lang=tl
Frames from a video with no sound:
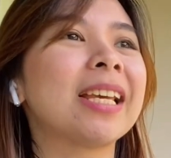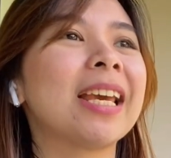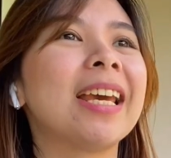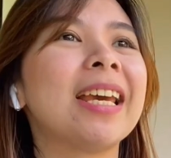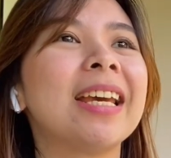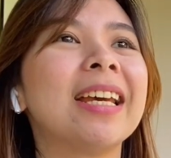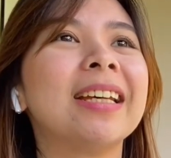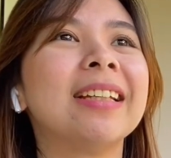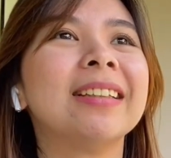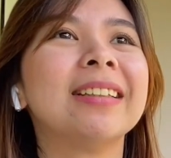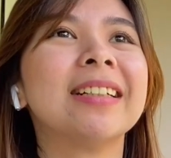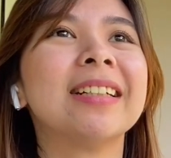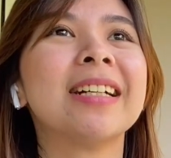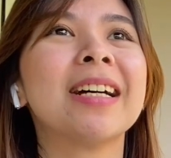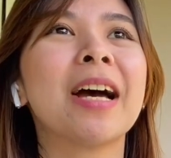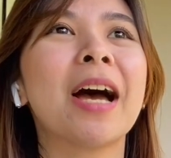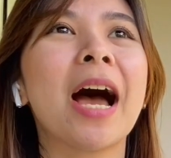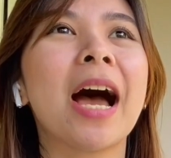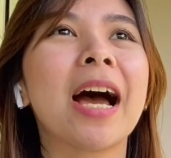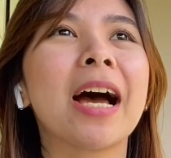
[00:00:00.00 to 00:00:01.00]
And
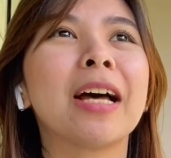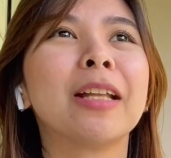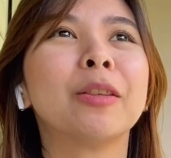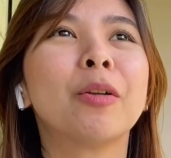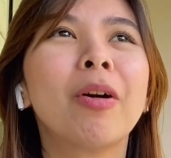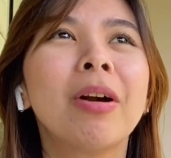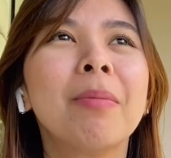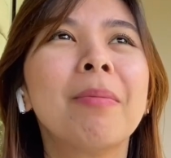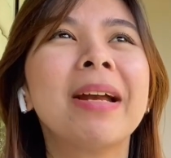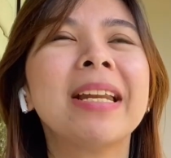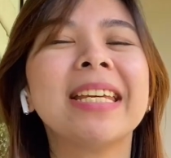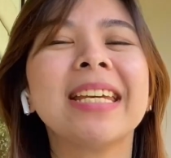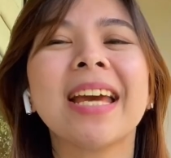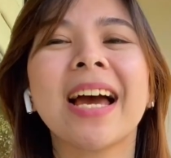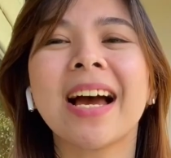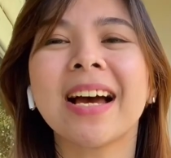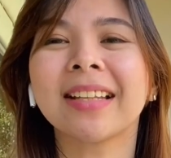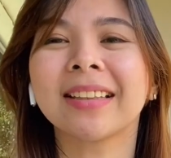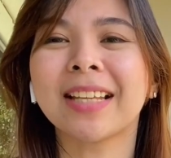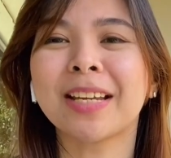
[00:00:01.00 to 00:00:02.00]
uh, normally,
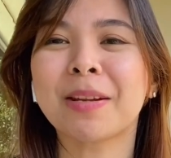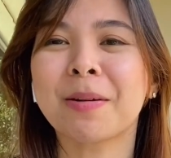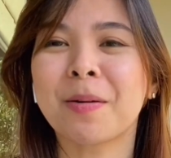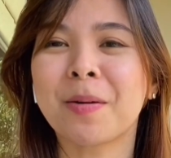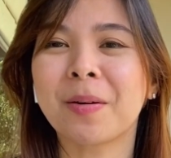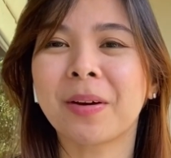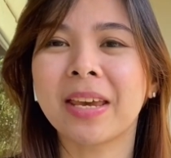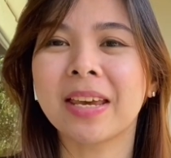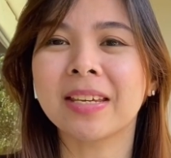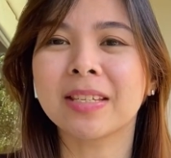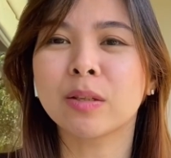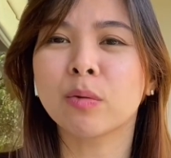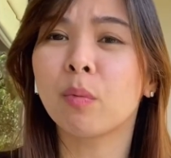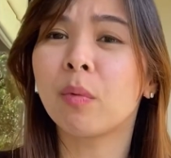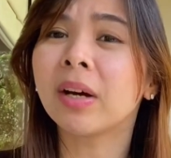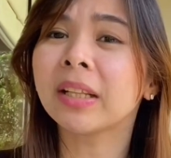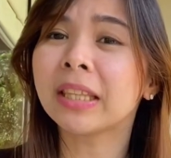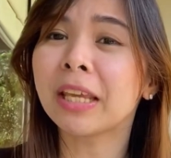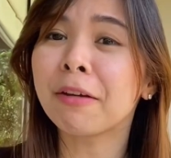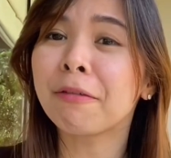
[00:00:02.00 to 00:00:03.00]
ang tanong is,
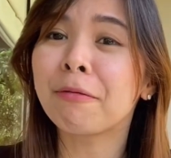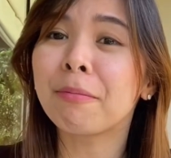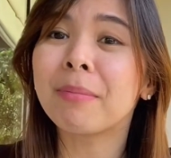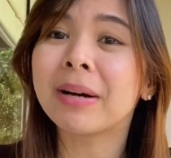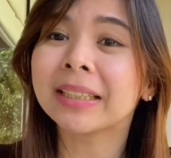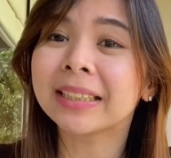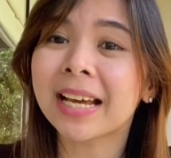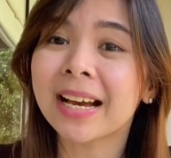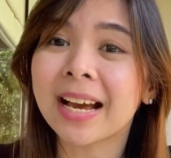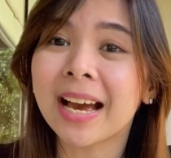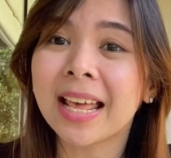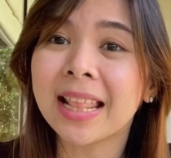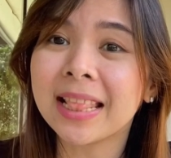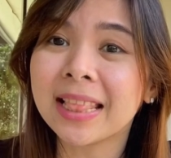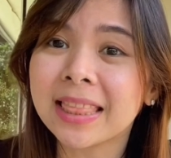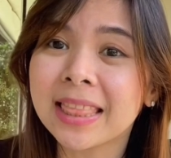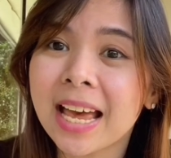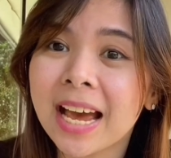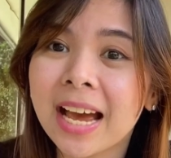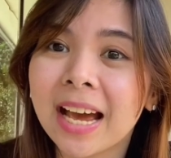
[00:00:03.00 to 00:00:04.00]
what if matagal
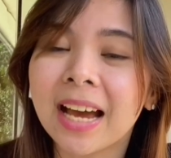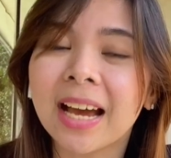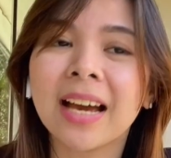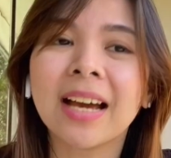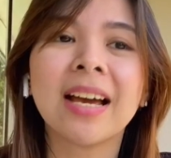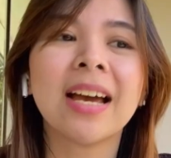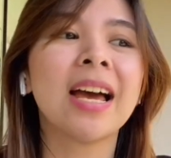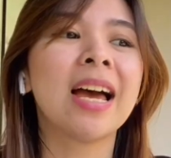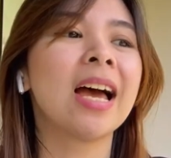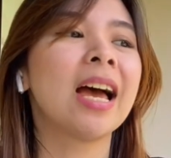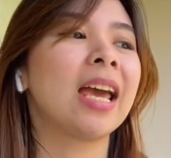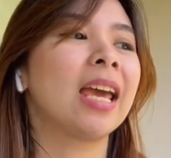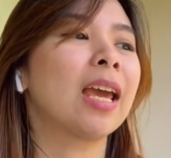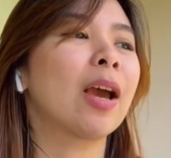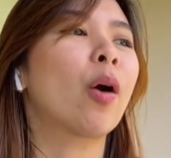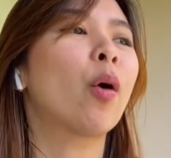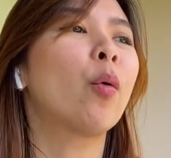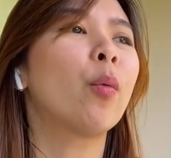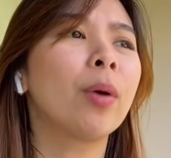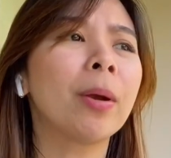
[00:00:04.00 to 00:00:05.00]
na
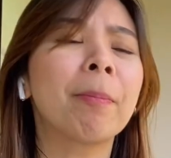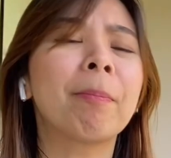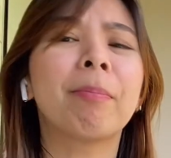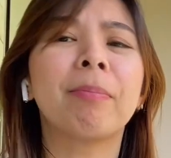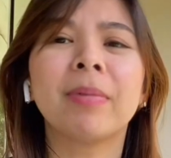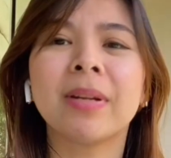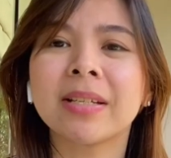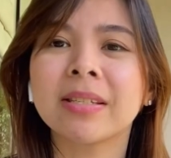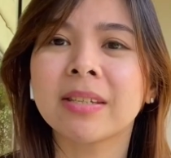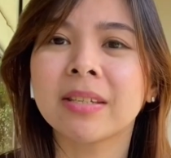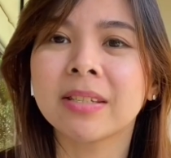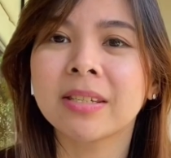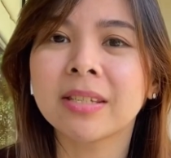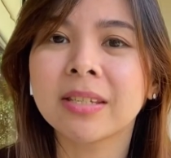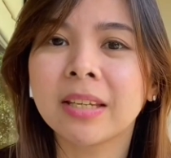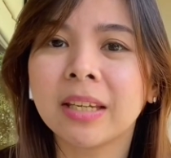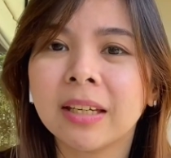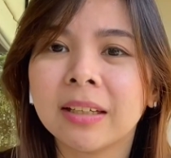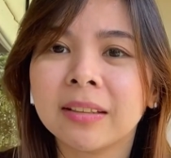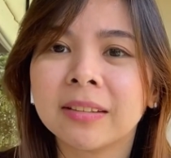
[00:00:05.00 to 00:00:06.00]
equipped na sa
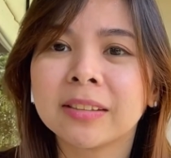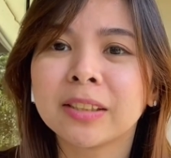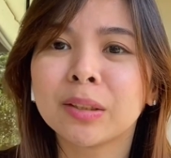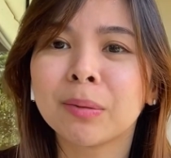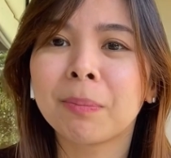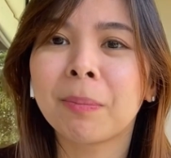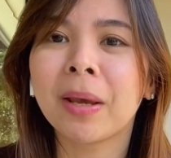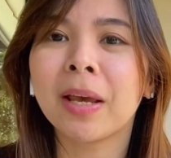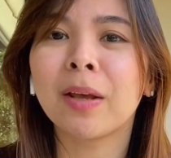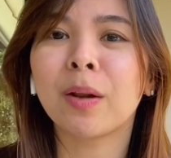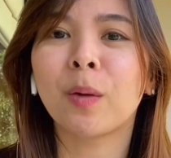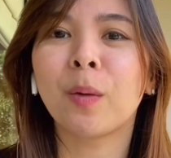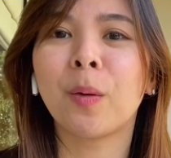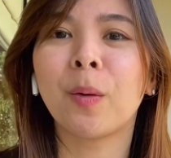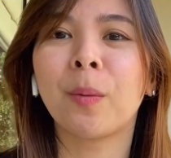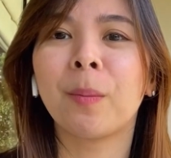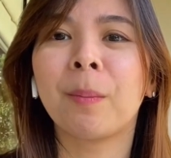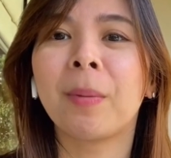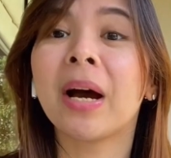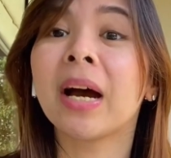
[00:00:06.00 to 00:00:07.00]
skills pero
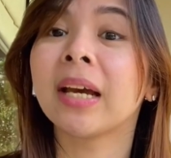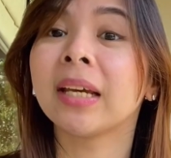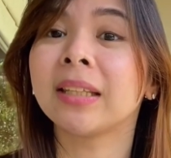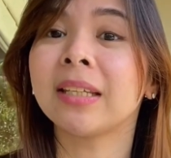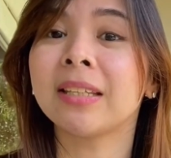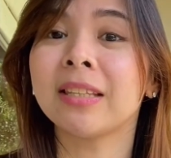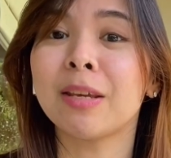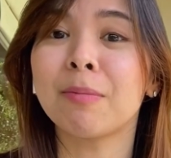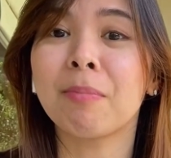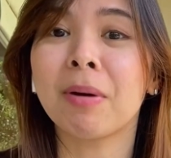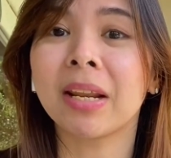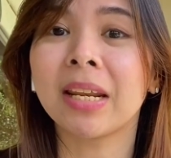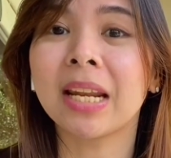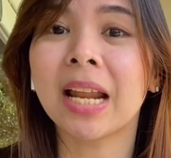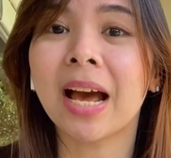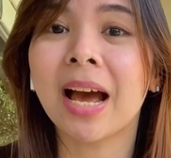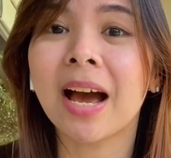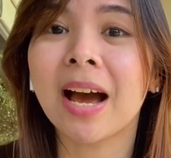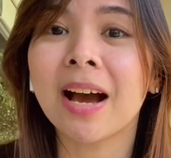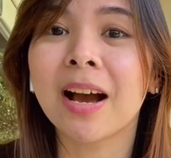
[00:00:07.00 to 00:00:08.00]
bakit hindi pa rin
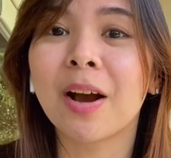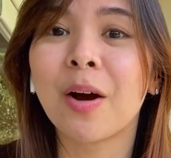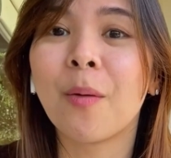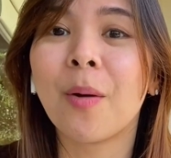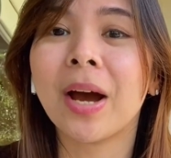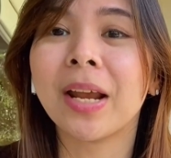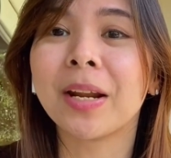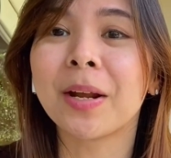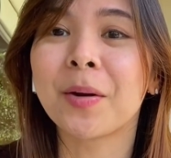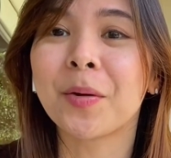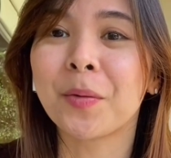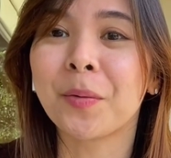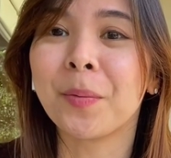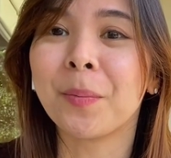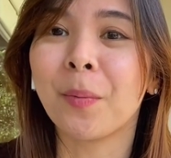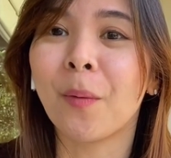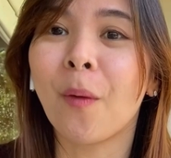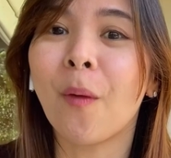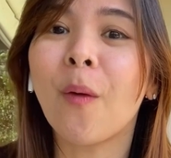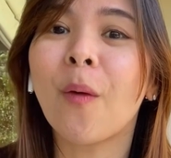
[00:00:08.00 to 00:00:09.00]
nakakagawa ng
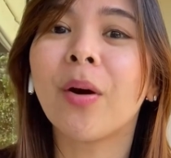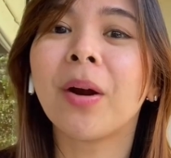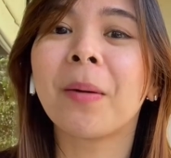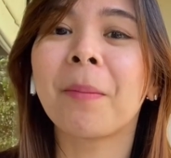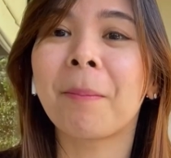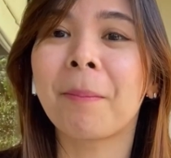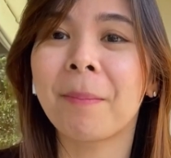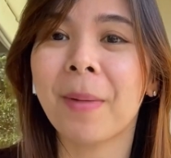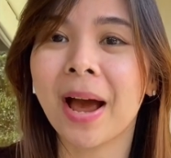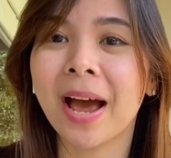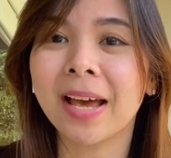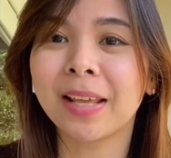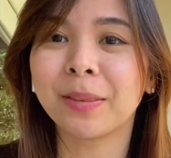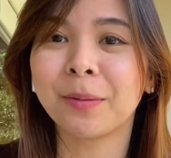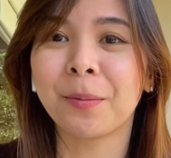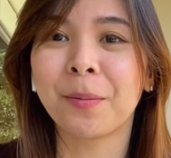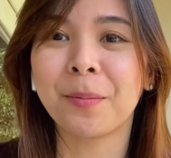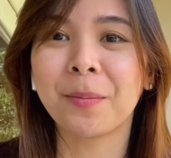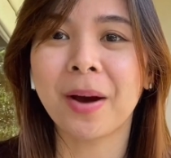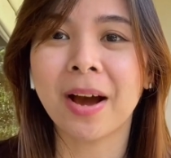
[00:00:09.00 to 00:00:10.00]
grupo or
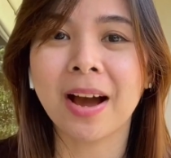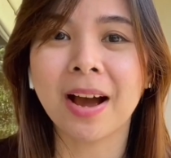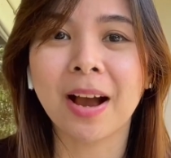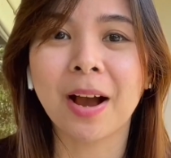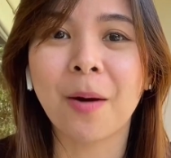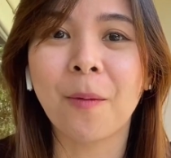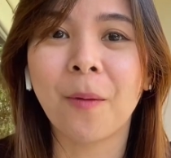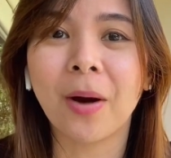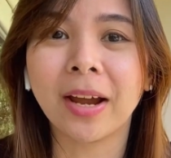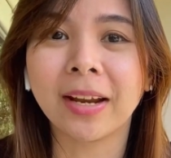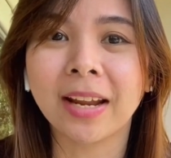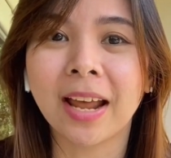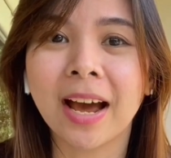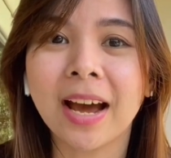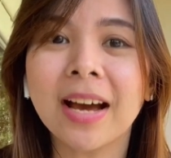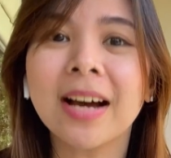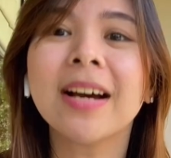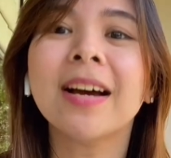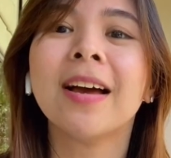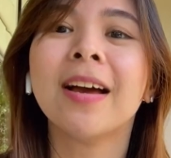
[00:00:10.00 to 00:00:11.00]
paano makagawa
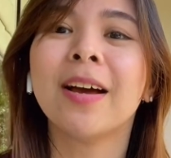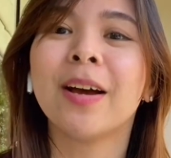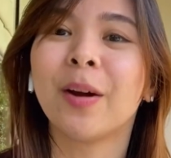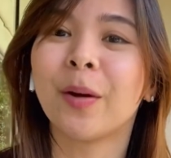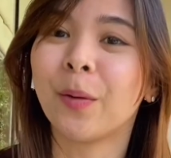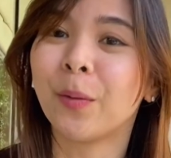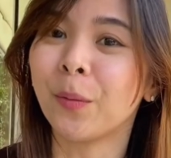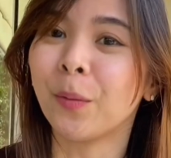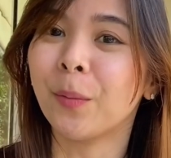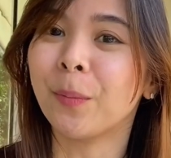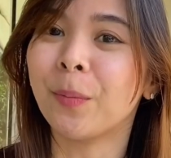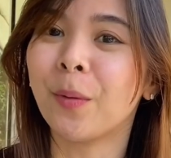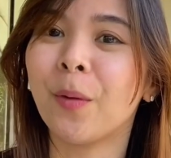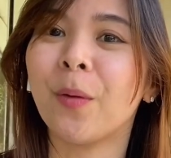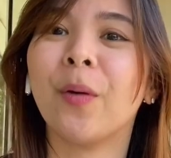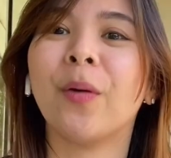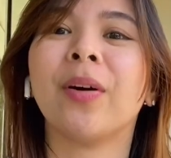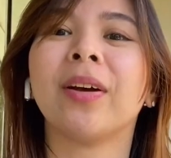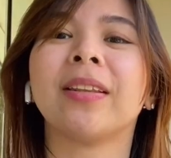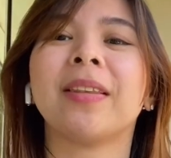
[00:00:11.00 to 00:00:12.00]
ng
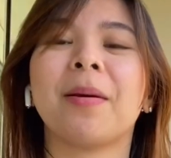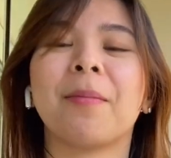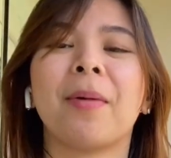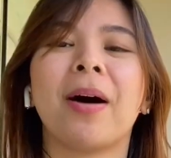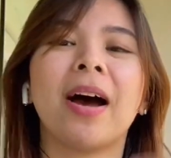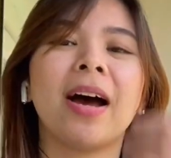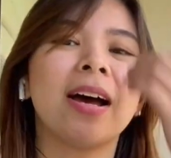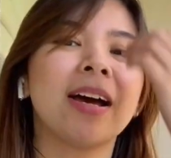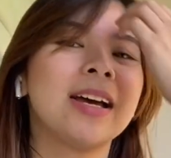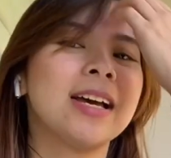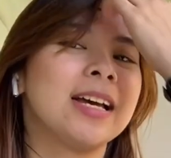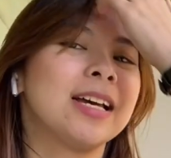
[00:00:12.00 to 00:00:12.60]
grupo, di ba?